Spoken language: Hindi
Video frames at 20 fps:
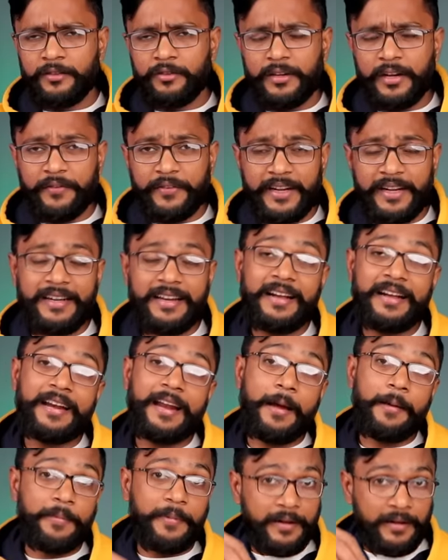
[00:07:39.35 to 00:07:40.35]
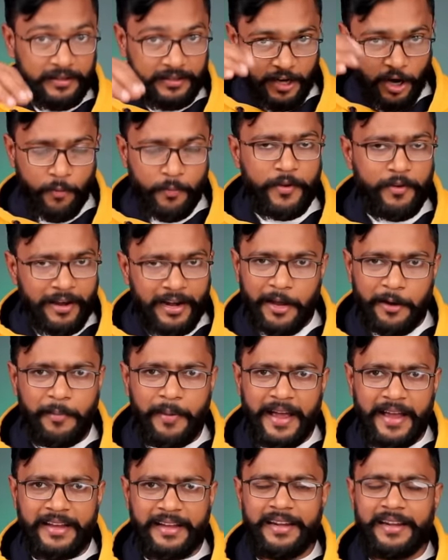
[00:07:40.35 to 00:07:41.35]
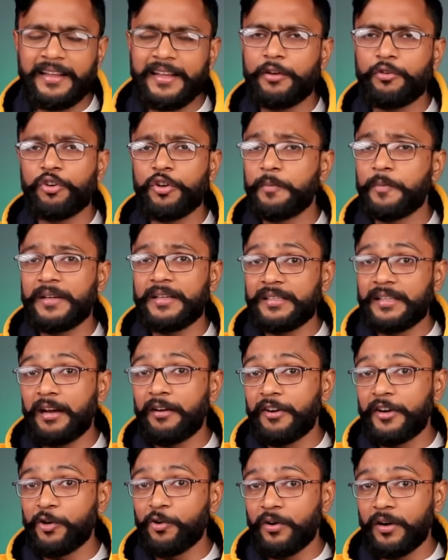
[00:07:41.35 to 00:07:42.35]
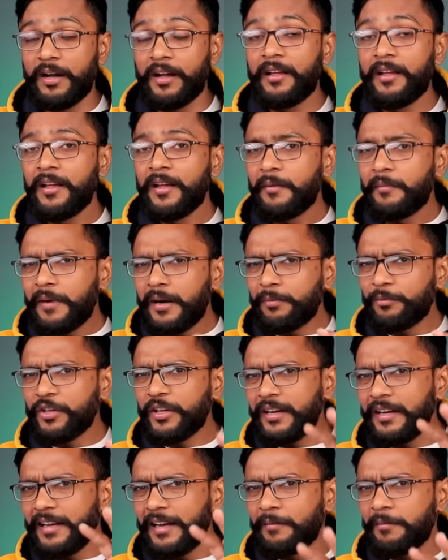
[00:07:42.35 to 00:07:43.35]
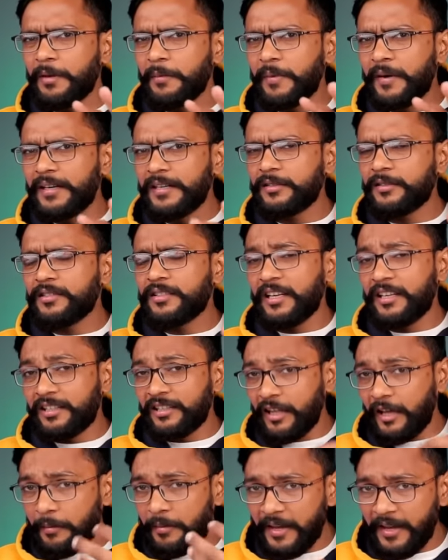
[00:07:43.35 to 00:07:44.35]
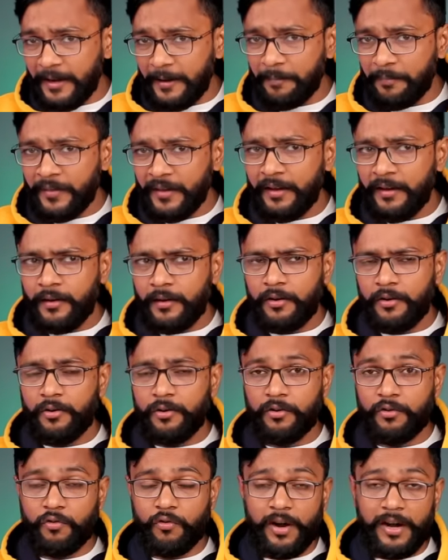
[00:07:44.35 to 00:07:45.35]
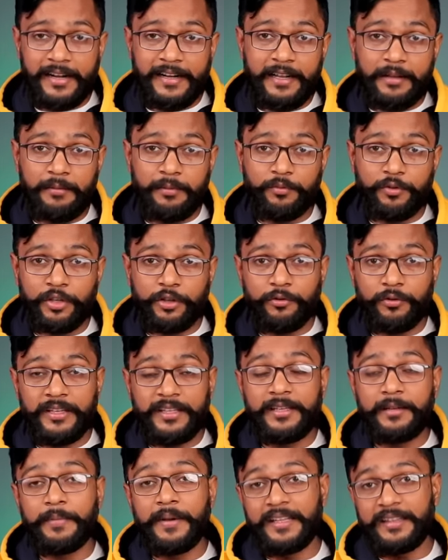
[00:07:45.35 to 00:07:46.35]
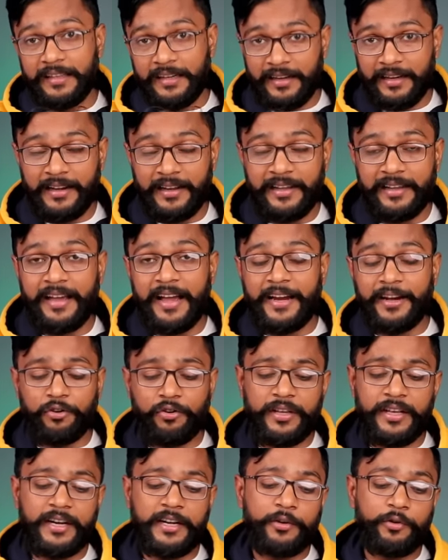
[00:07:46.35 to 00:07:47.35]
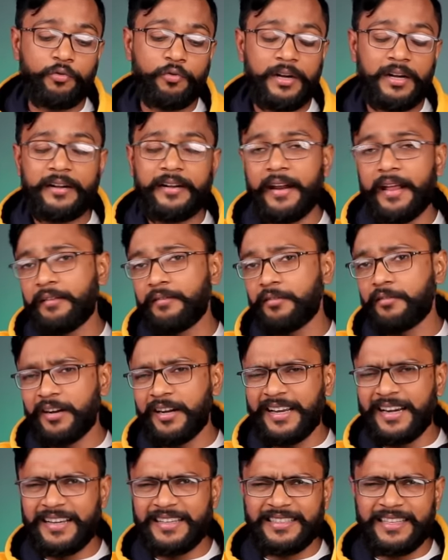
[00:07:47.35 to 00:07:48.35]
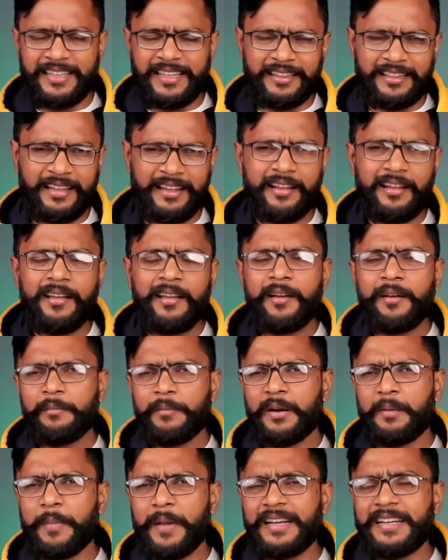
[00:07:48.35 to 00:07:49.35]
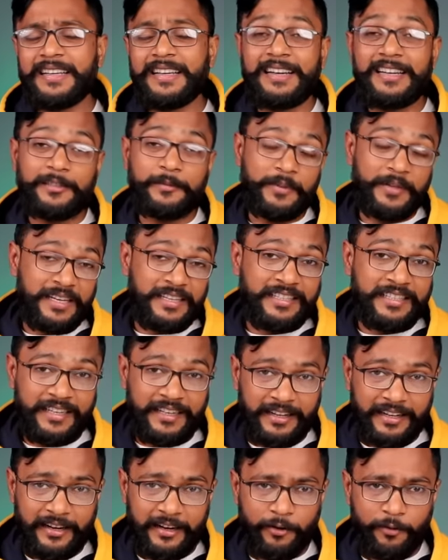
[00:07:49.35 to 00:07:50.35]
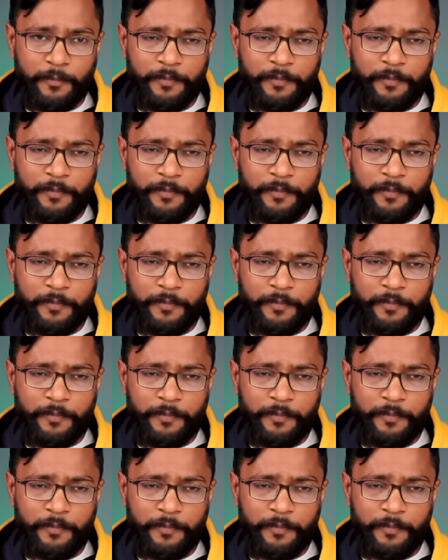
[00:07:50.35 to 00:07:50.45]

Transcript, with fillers: तो डेफिनेटली अगर आप शाउमी वाला ही बाय कर लेंगे कोई पछतावा नहीं होगा पर मुझे रियल मी बर्ड्स सस्ता भी है और क्वालिटी भी मुझे थोड़ी सी बेहतरीन लगी आई नो ये डुअल ड्राइवर वगैरह के साथ आता है बट प्रैक्टिकल एक्सपीरियंस शेयर कर रहा